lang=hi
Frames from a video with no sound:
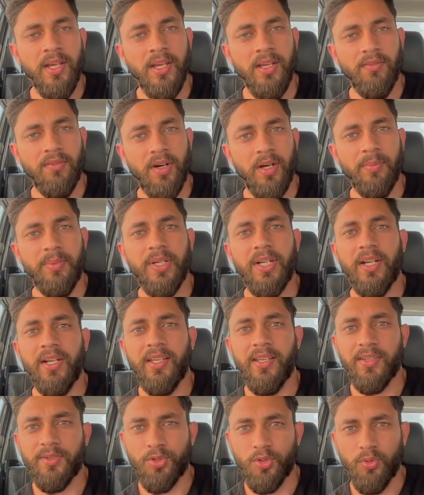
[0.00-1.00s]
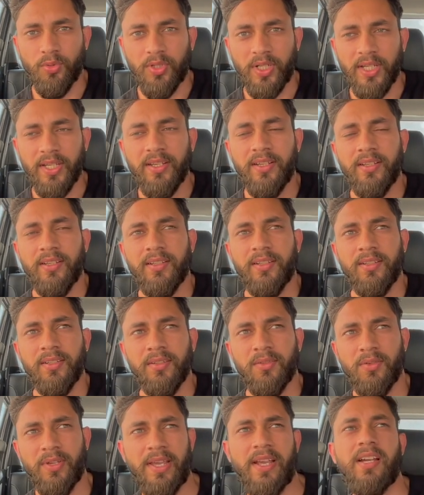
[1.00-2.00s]
वहाँ पे गाड़ी का शूट है
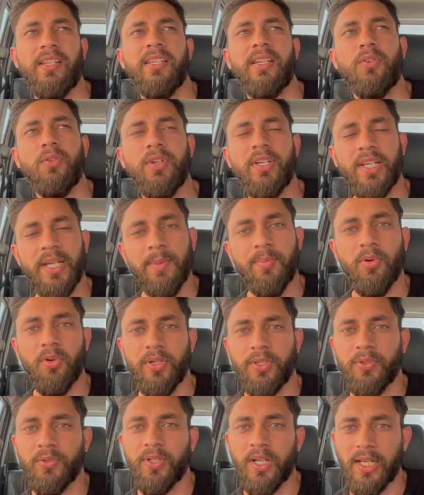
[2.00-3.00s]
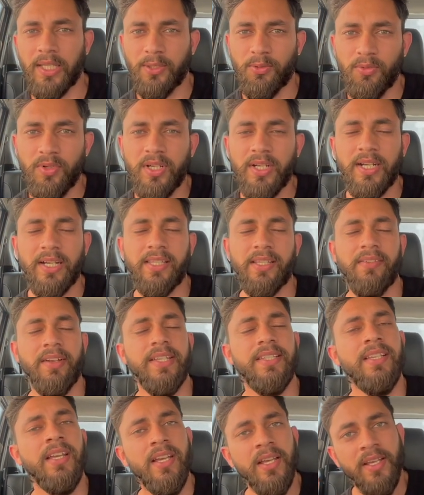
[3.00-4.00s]
एक आधी कोई क्लिप होगी तो डाल दूंगा
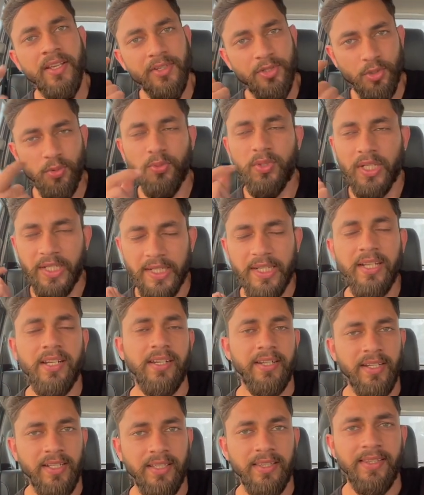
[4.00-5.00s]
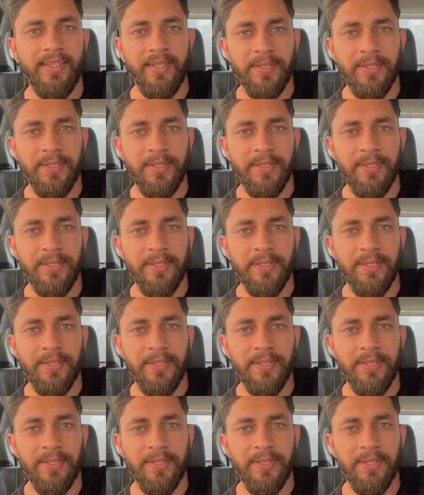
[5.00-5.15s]
अदरवाइज शूट करके घर निकलते